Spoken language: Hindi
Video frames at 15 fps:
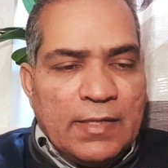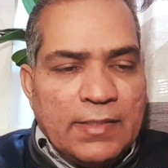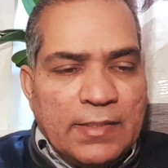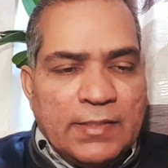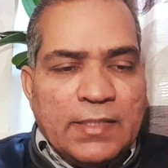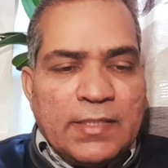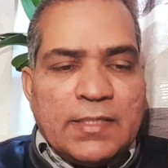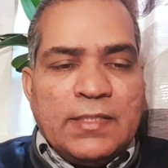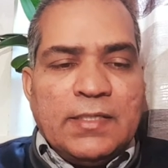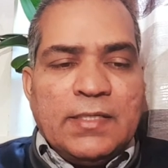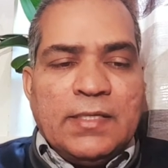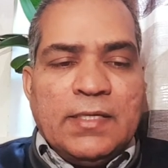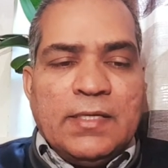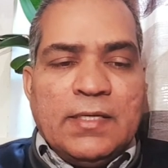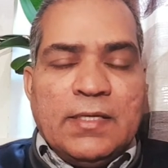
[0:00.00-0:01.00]
इधर
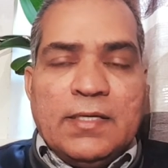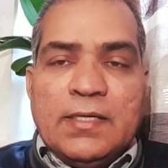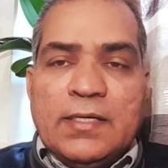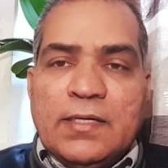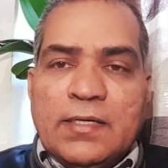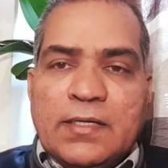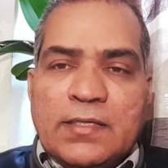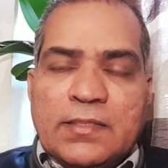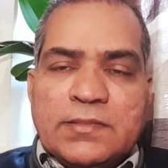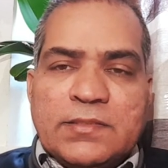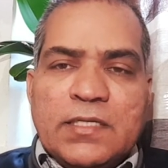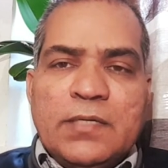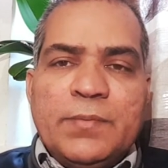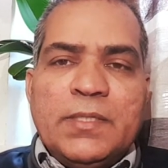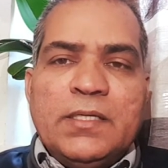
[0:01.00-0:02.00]

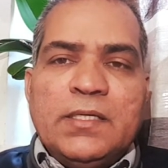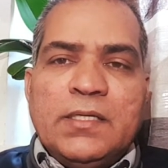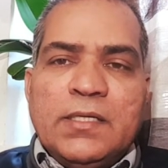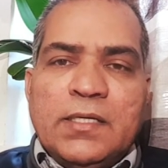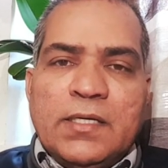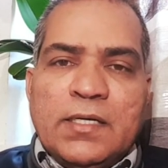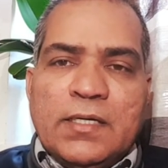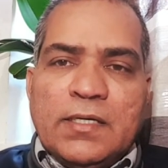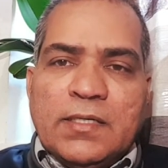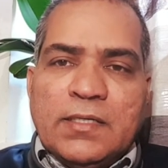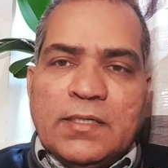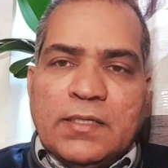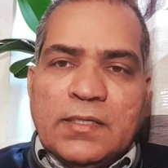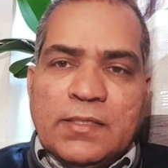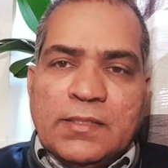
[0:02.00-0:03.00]
सब
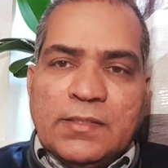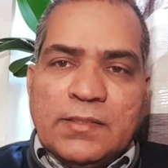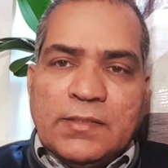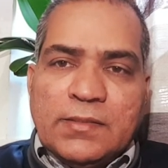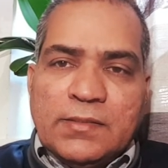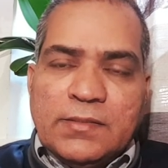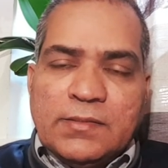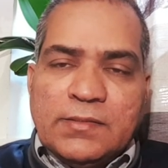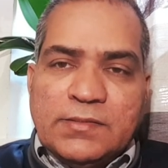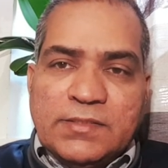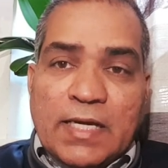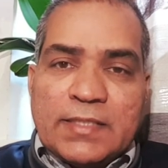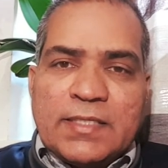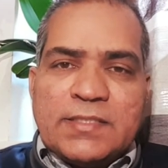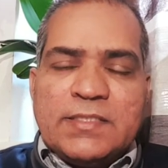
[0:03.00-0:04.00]

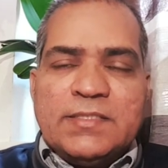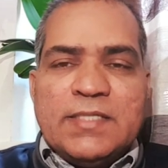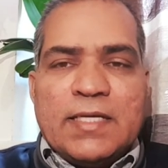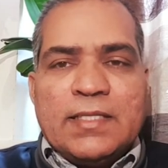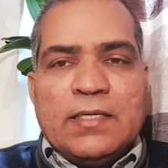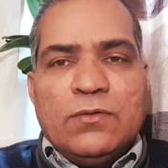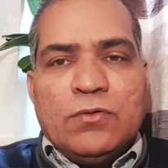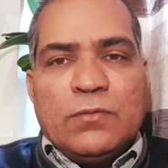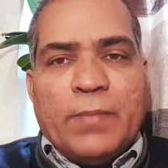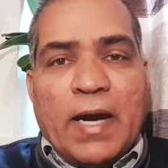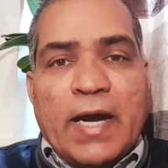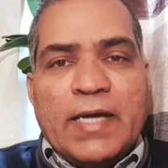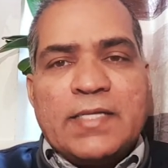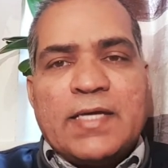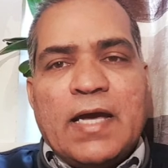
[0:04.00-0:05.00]
ज़्यादा से ज़्यादा लोग
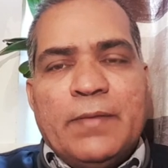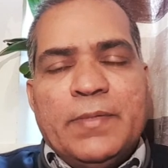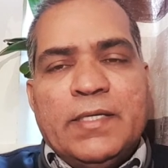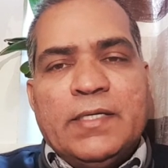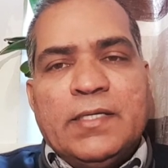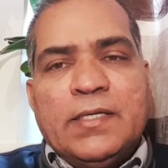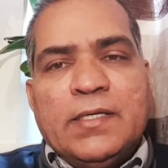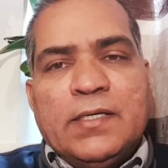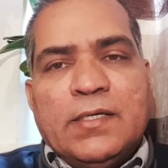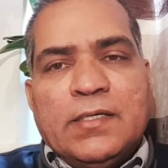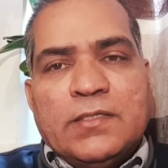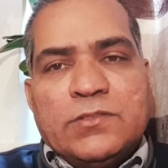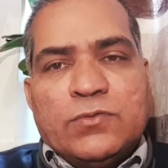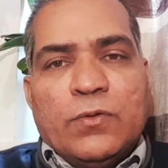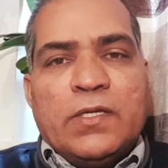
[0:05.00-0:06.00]
बाहर का भी
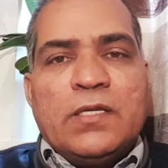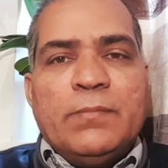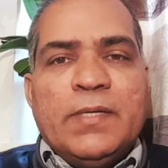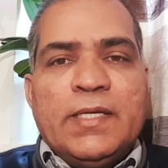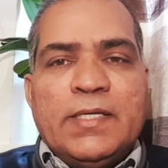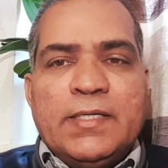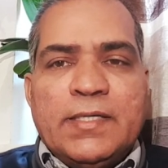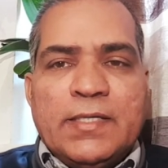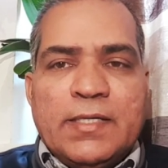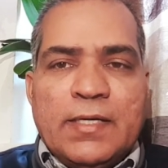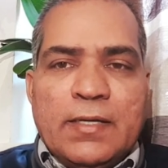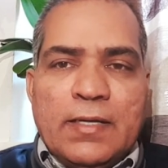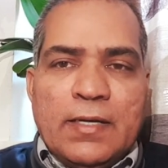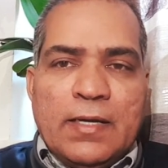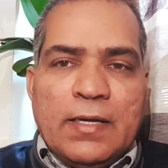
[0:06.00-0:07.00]
स्वर्ग में
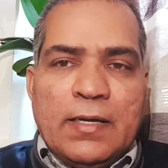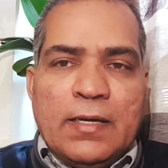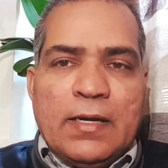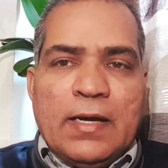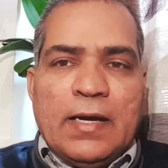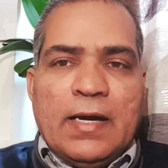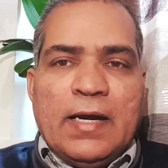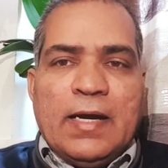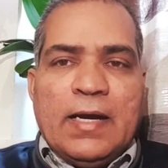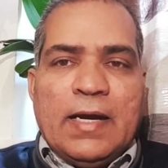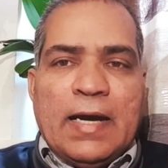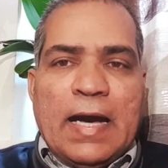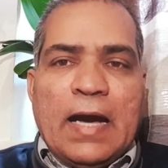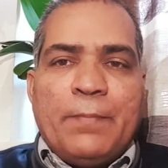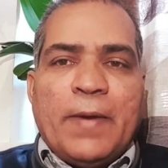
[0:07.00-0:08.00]

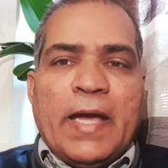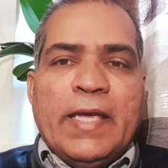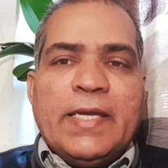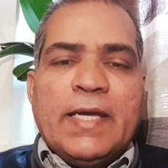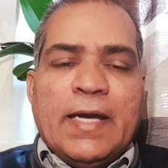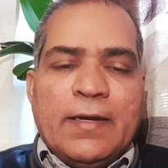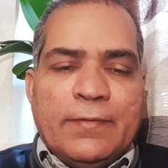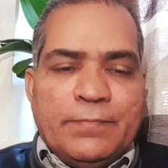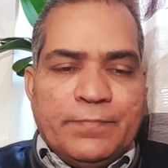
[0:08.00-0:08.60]
आ, पाएगा